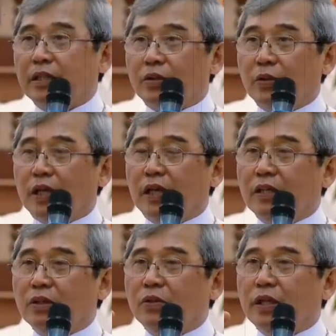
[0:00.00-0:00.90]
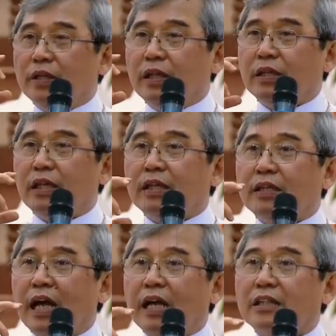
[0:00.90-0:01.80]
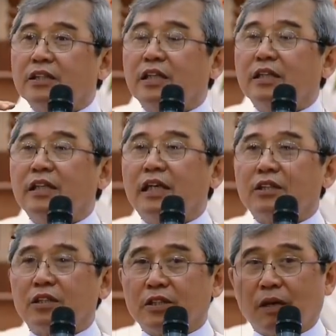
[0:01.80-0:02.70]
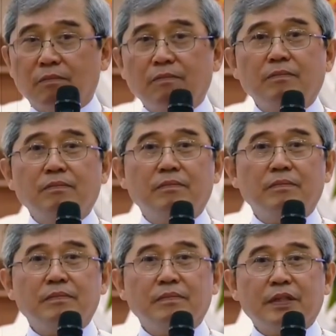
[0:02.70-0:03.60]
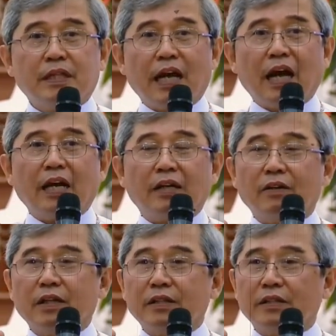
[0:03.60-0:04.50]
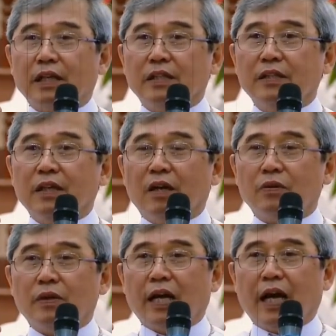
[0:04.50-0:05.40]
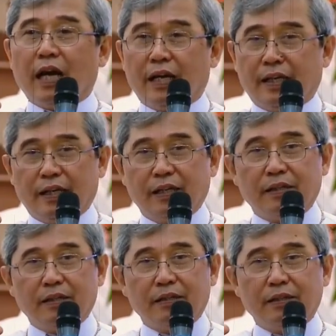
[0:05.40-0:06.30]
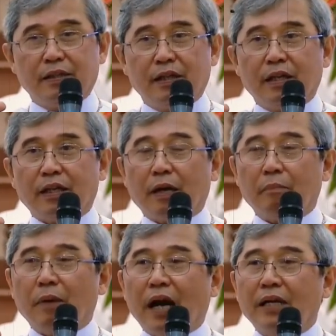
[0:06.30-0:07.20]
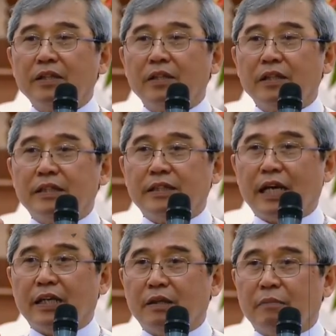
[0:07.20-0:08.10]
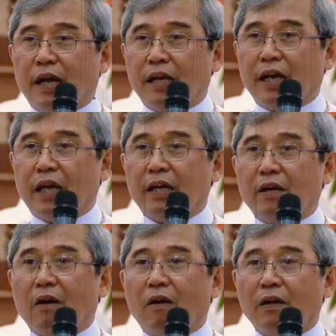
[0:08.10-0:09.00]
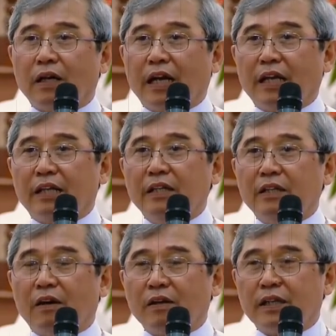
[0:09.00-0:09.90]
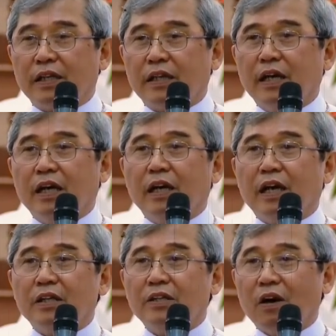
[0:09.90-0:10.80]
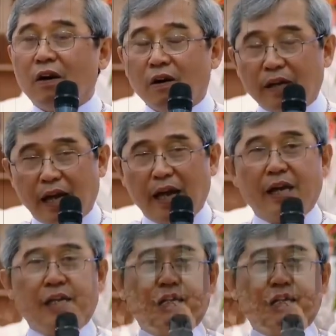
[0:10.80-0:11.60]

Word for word: Mà Thiên Chúa là đấng duy nhất tác sinh ra sự sống. Ngài có cái tự do của Ngài. Ngài ban cho người cha người mẹ này, con này, đứa con kia là do